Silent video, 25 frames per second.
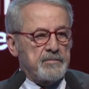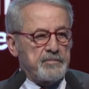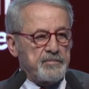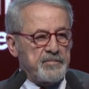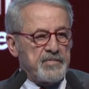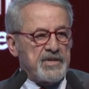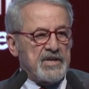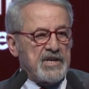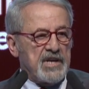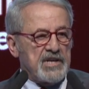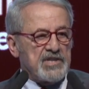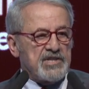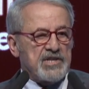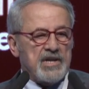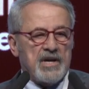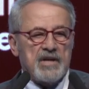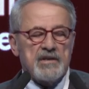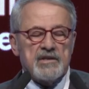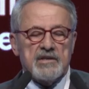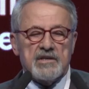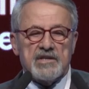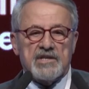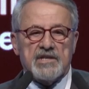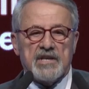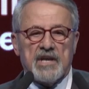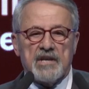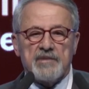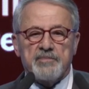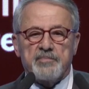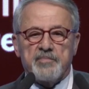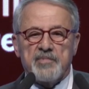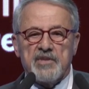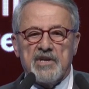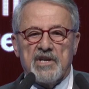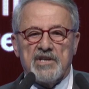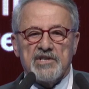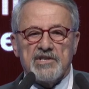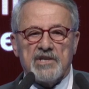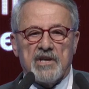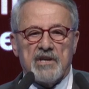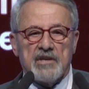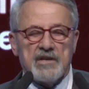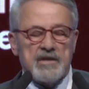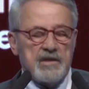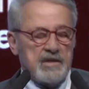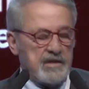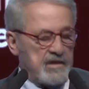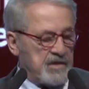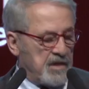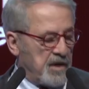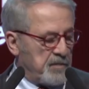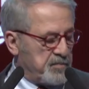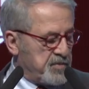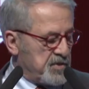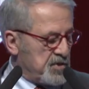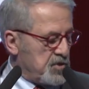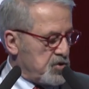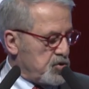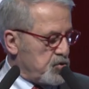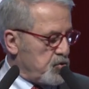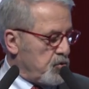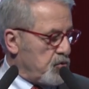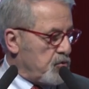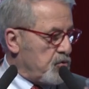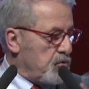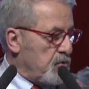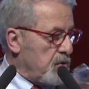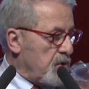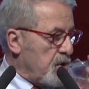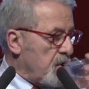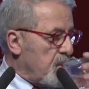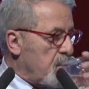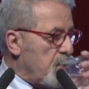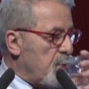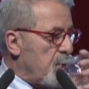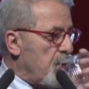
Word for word: bileşen, kent bileşeni yapı stoku.